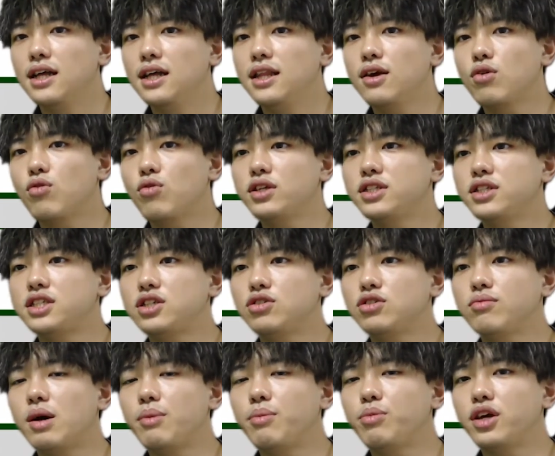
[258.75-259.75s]
で、ここに
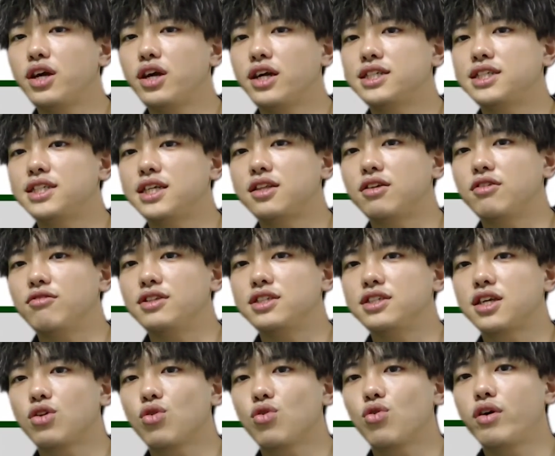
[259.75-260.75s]
シグマ V が来ちゃってるんで
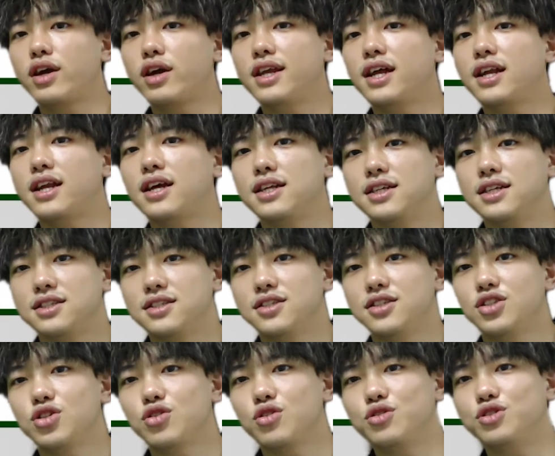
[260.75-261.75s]
すけど、これはいらないで
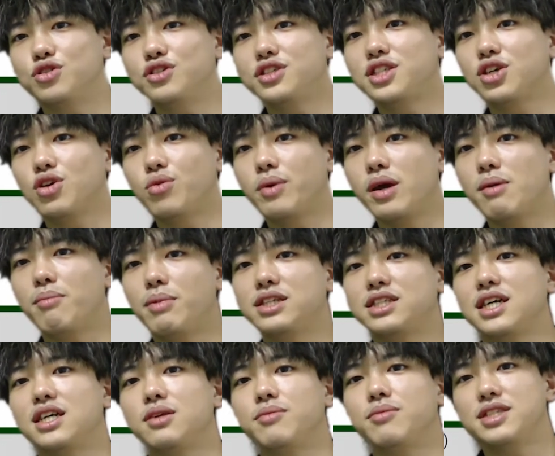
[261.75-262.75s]
す。ちょっと11行目間違
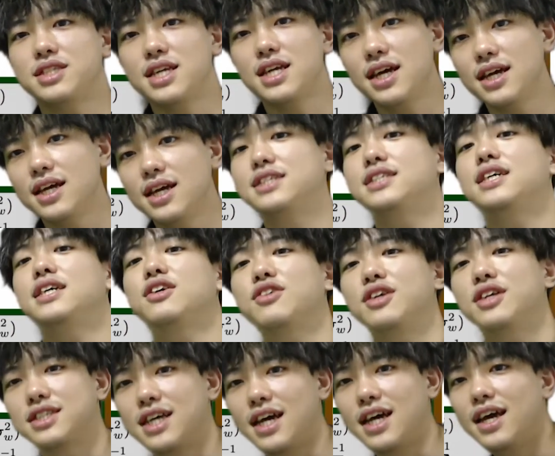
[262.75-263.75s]
えてますね。消しちゃってく
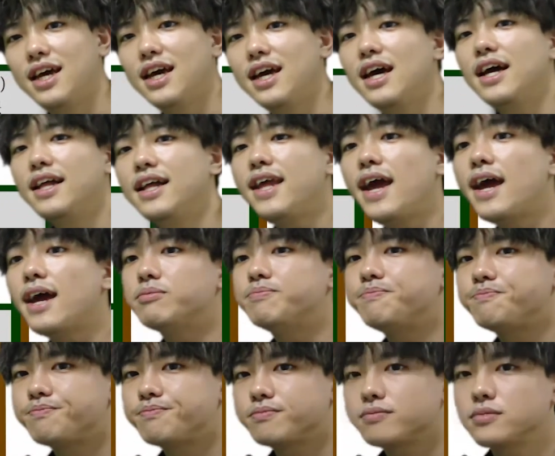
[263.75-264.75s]
ださい。
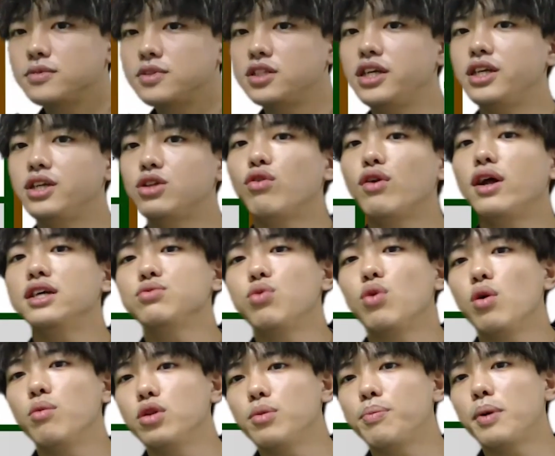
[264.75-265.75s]
で、次に
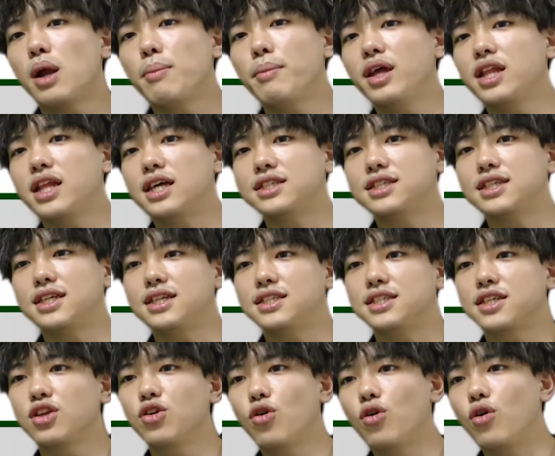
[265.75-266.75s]
トランスフォームドパラメーターズなんで
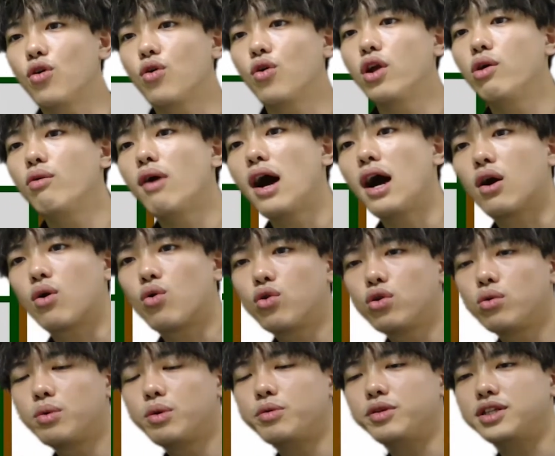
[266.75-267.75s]
すけど、これはこ
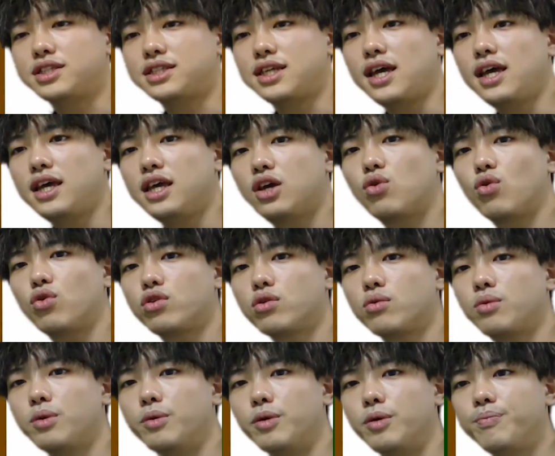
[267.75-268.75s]
の部分ですね。イコール
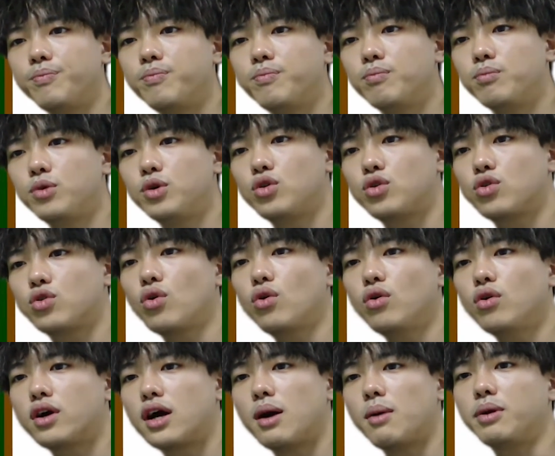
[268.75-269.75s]
の部分。ミュー
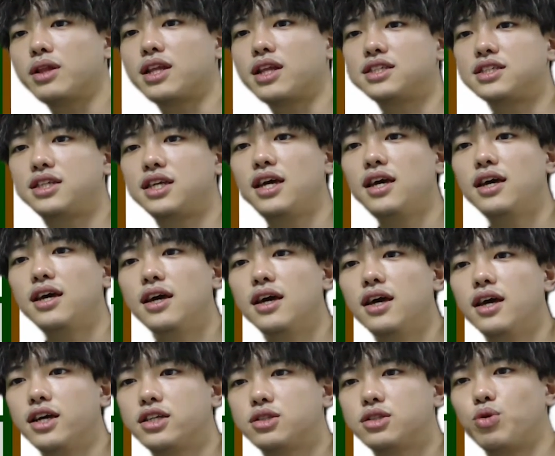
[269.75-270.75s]
とガンマ足して、
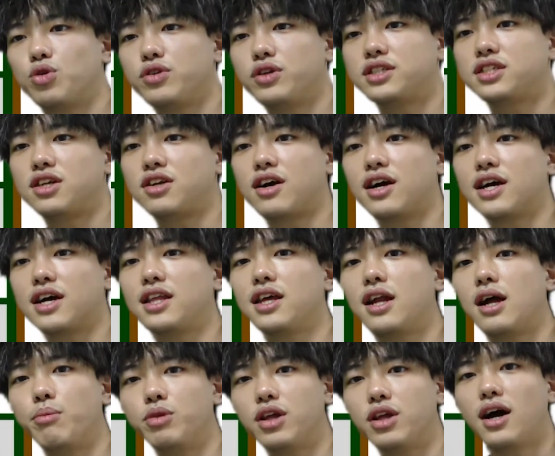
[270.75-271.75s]
エクスポーネンシャルかけて
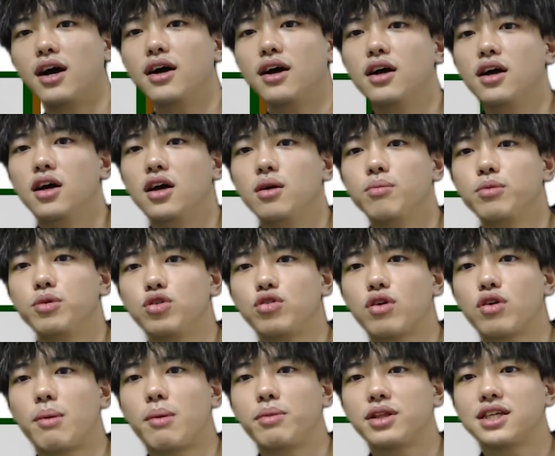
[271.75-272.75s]
ラムダ。ミュー
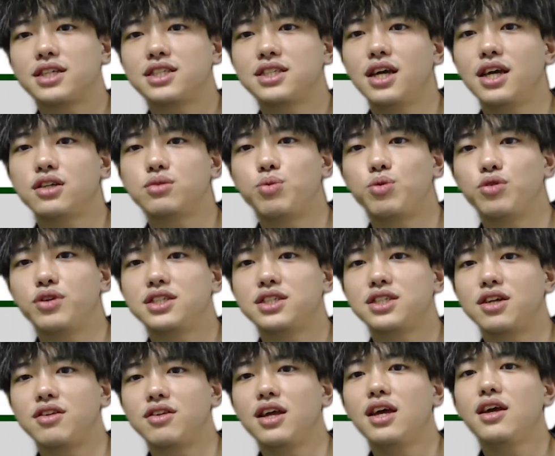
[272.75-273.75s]
とガンマ足して
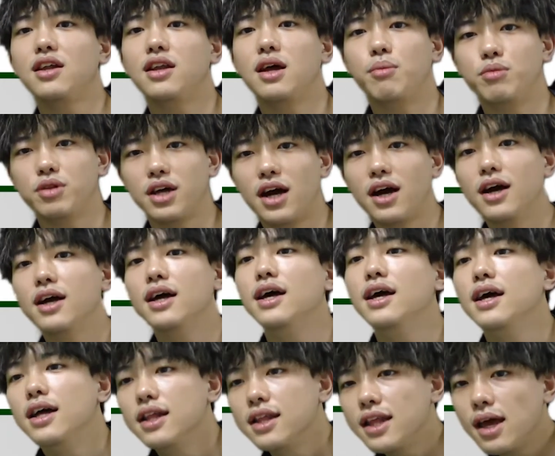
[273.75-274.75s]
エクスポーネンシャルでラムダ。
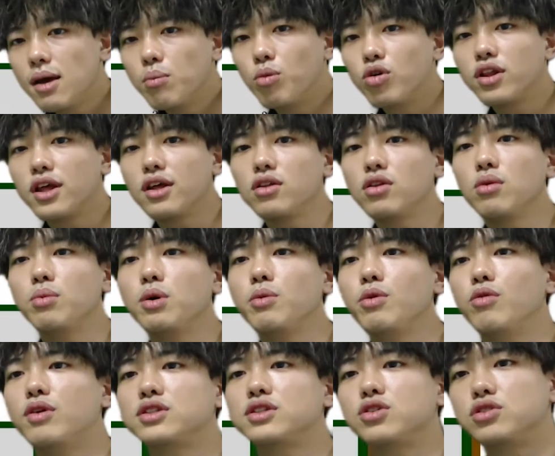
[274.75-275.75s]
で、モデルの部
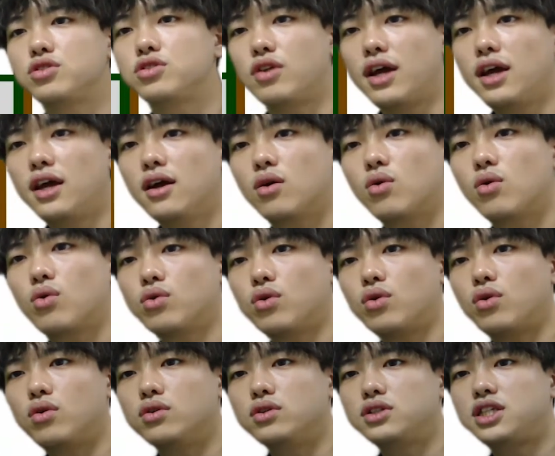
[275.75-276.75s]
分はそれぞれ、こ
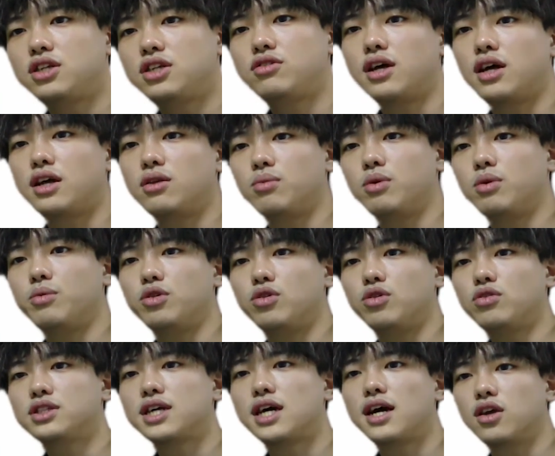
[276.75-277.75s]
のチルダーの部分
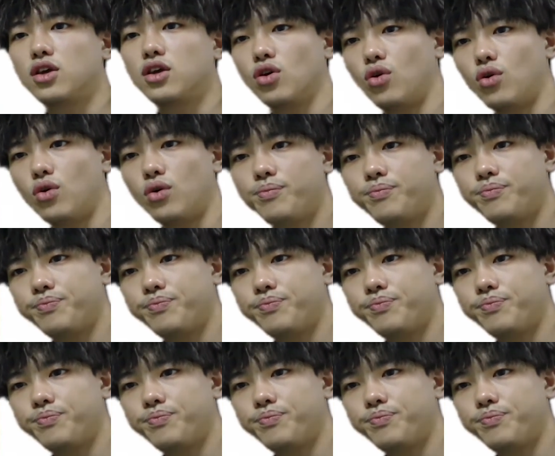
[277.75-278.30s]
の3行。